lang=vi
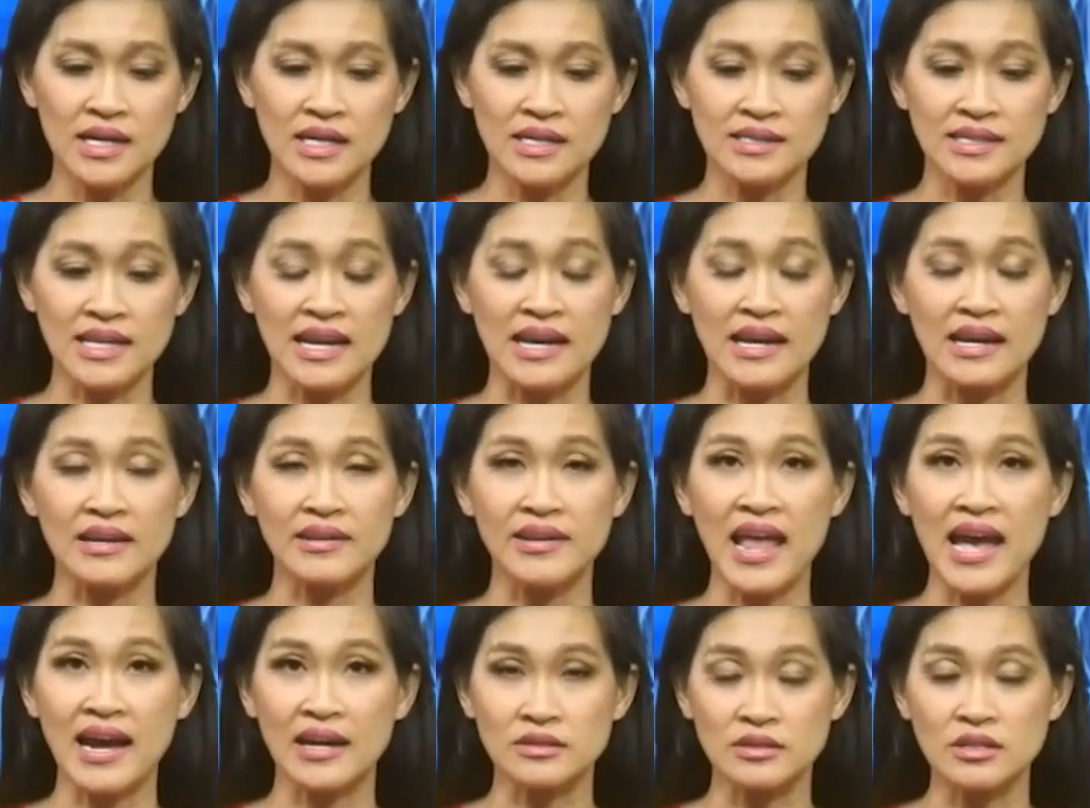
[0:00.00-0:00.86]
sẽ
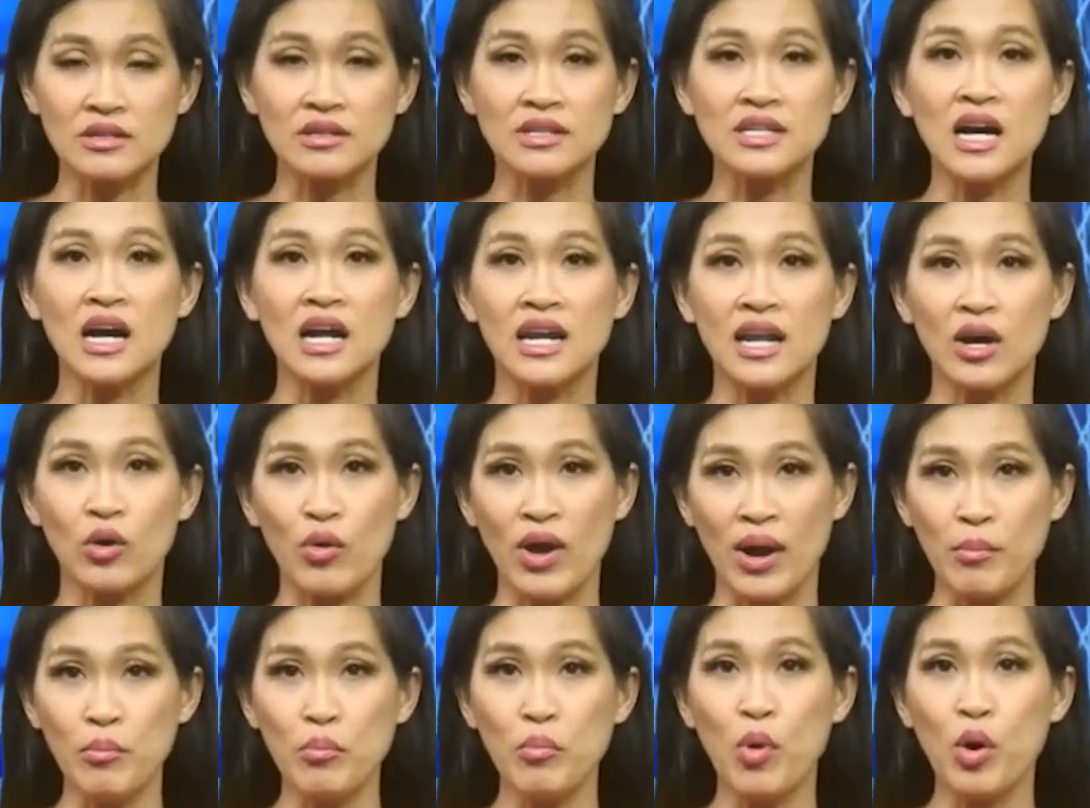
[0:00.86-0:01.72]
đạt được gần là
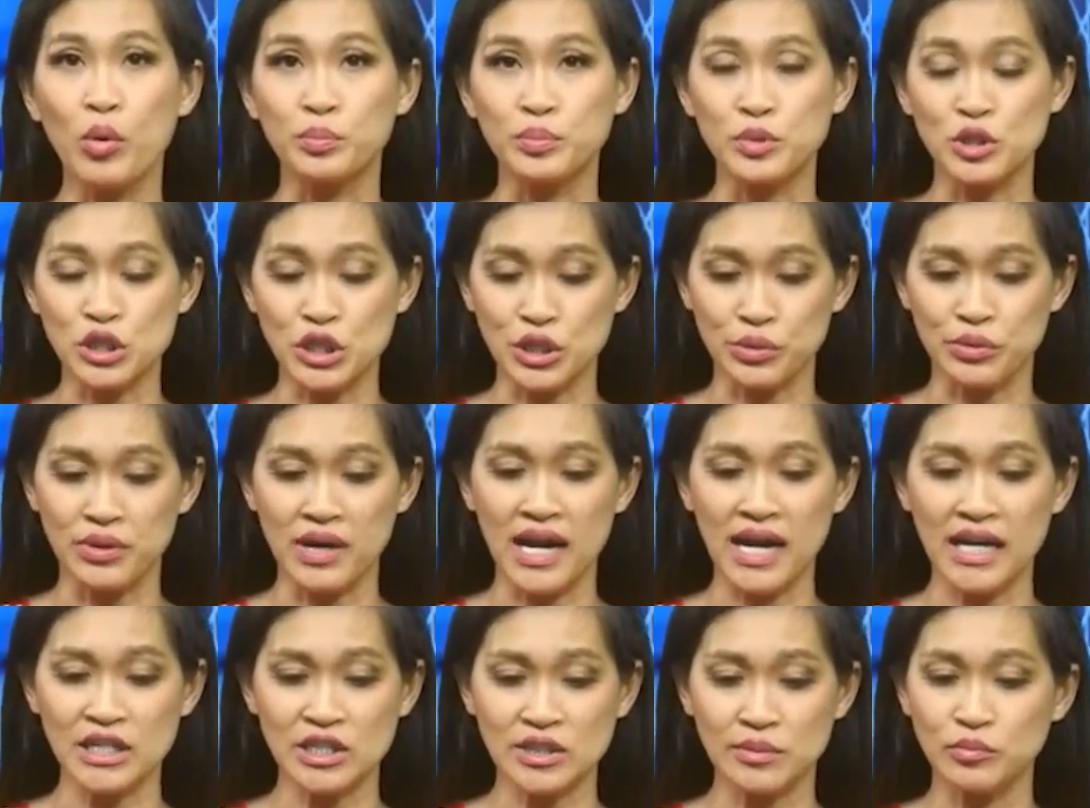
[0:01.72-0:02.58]
khoảng
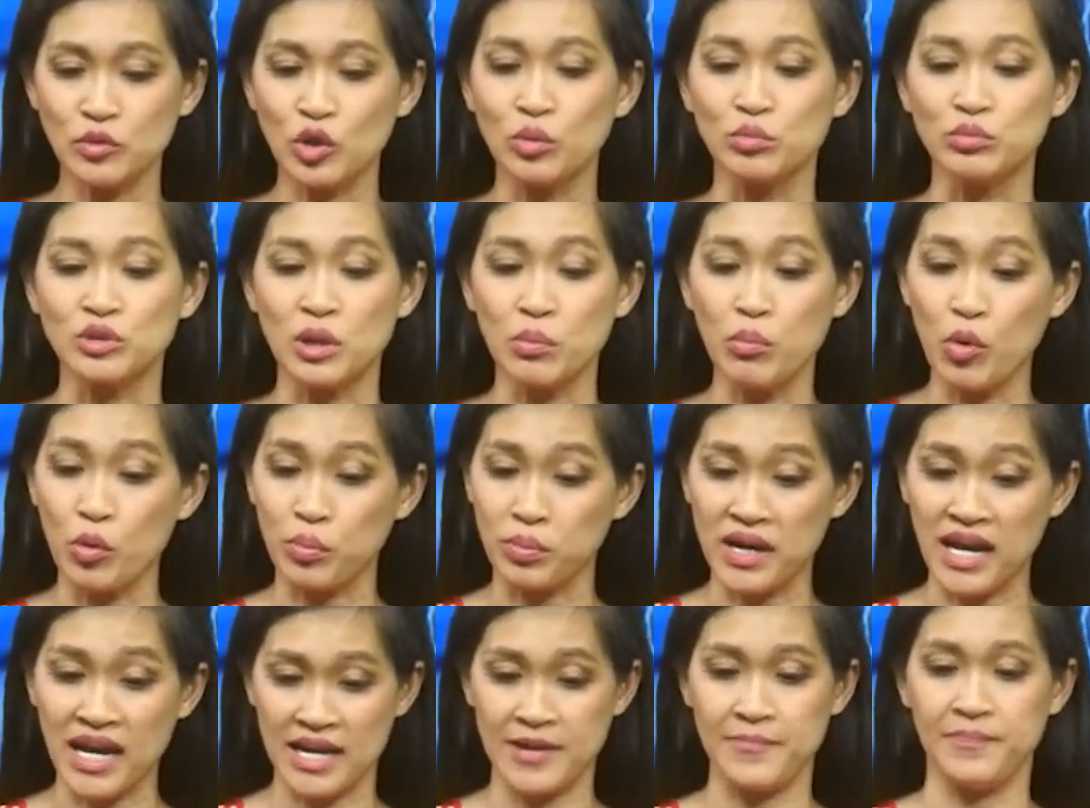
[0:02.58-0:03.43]
1.200.000 thùng trong
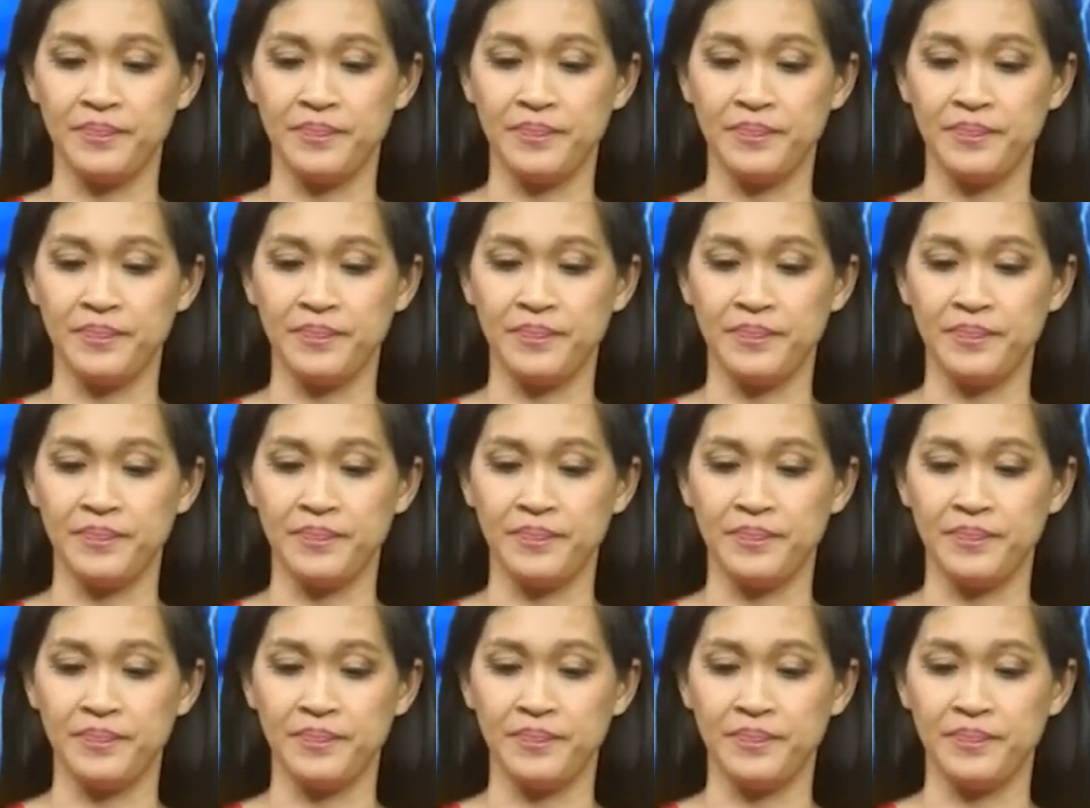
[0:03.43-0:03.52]
một ngày.